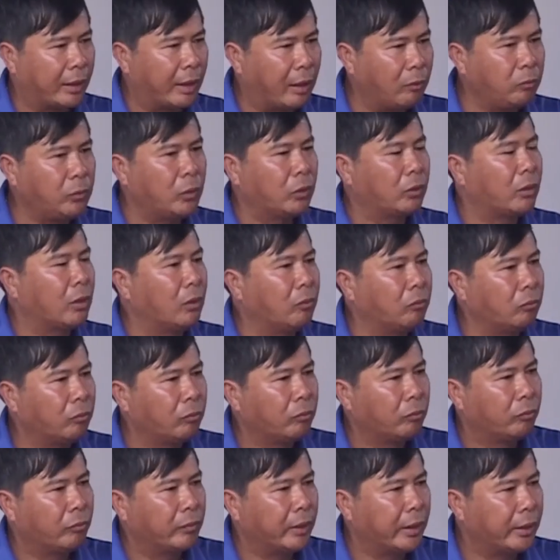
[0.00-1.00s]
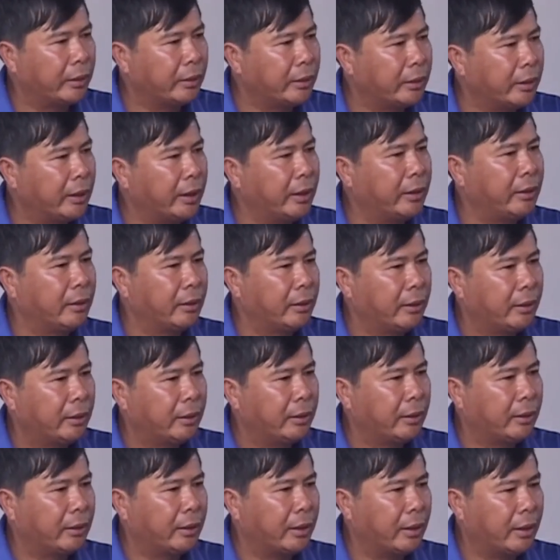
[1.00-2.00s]
và đóng vô thùng để đưa đi,
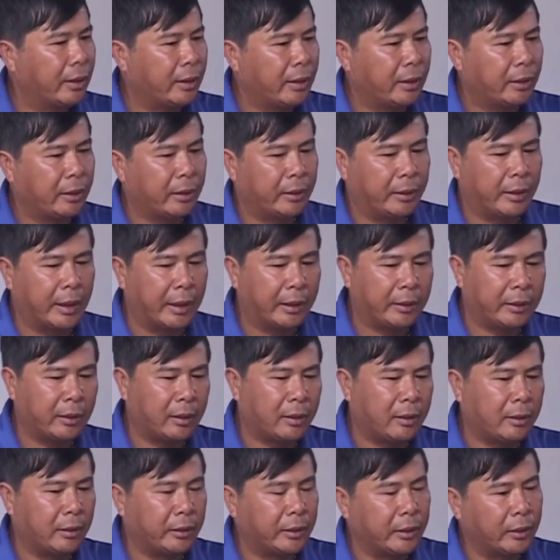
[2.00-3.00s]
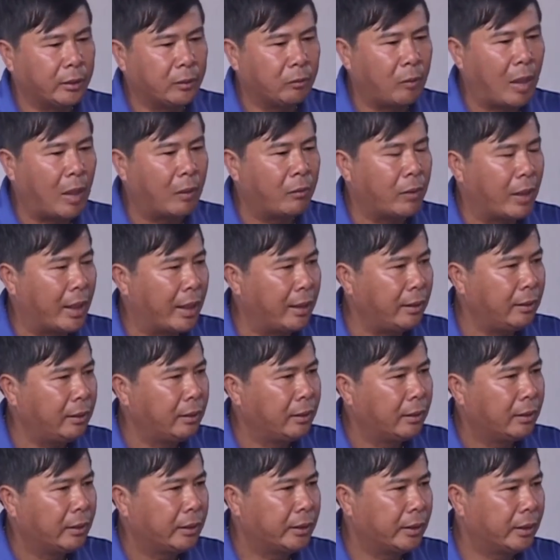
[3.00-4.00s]
để cho cái sự bảo quản
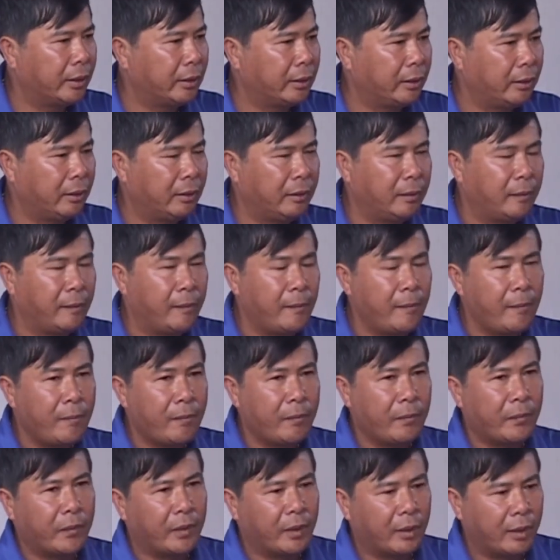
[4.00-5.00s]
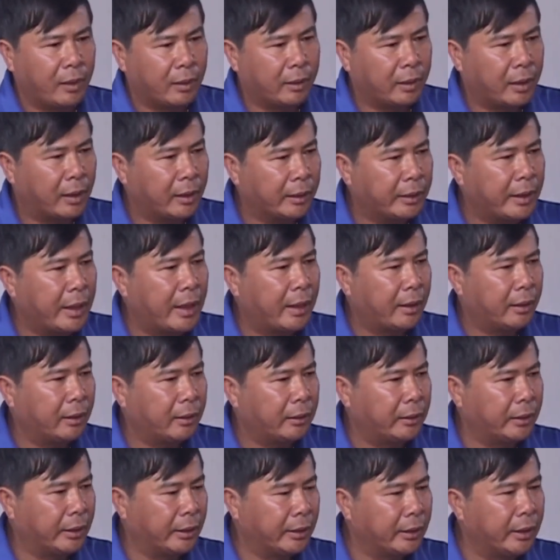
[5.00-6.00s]
khi thời
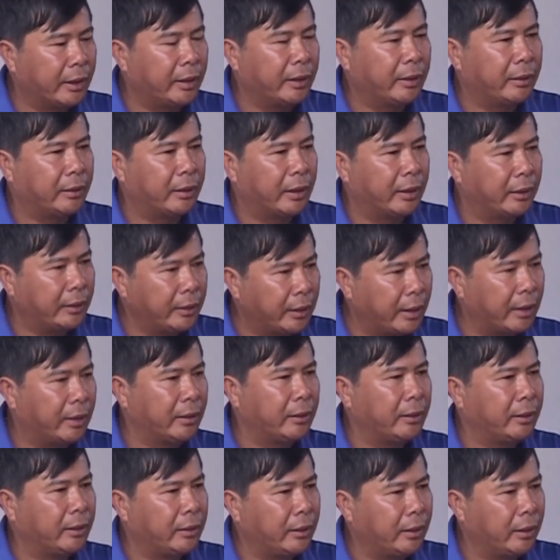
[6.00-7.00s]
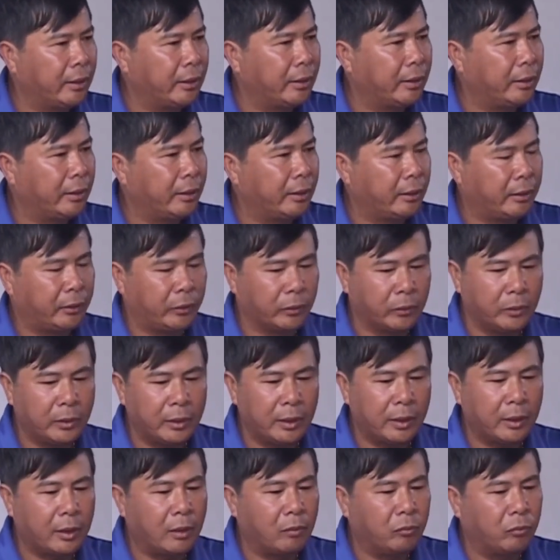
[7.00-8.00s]
gian chuyển đi tới nơi thì
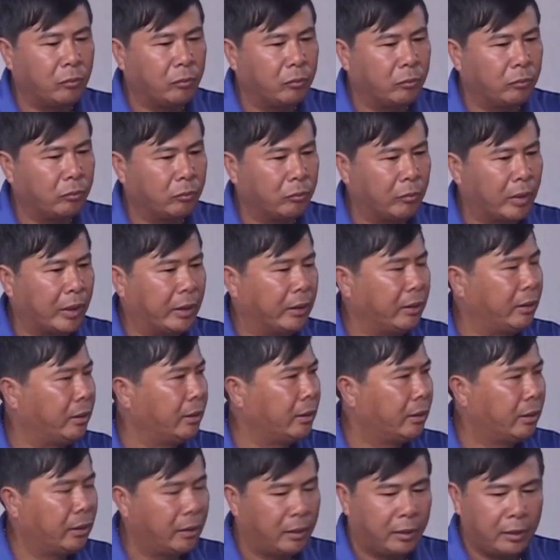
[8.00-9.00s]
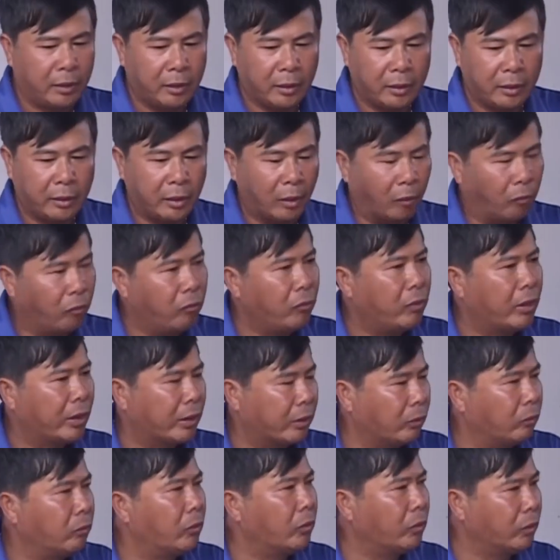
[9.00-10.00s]
chuối nó không bị nũng
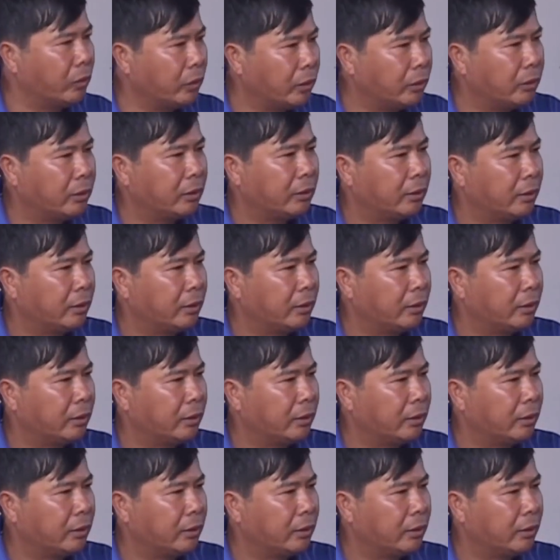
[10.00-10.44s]
và rụng cuột.